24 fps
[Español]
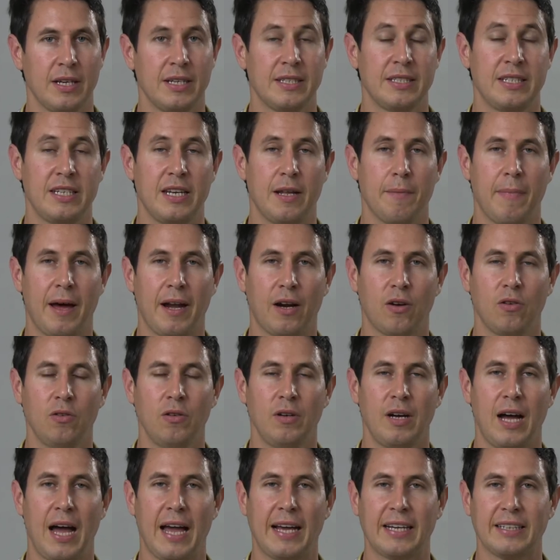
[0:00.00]
Sin
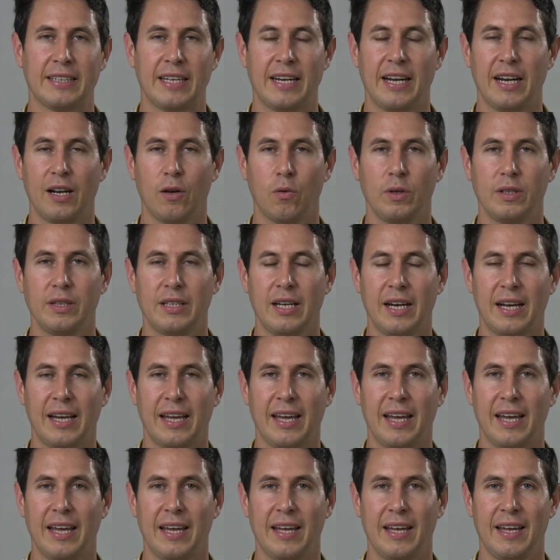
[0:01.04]
embargo, hay que tener en cuenta
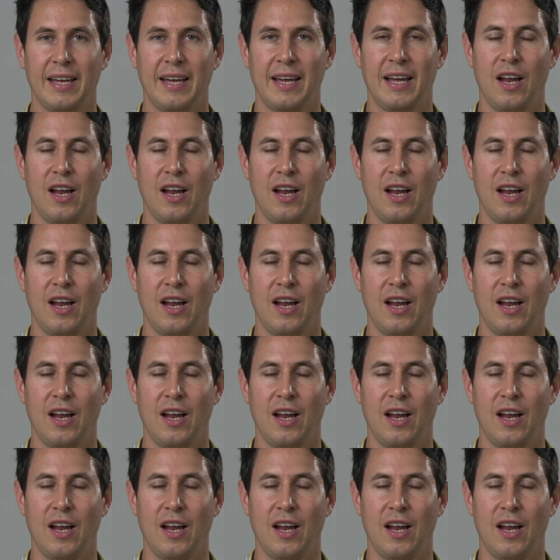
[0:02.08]
que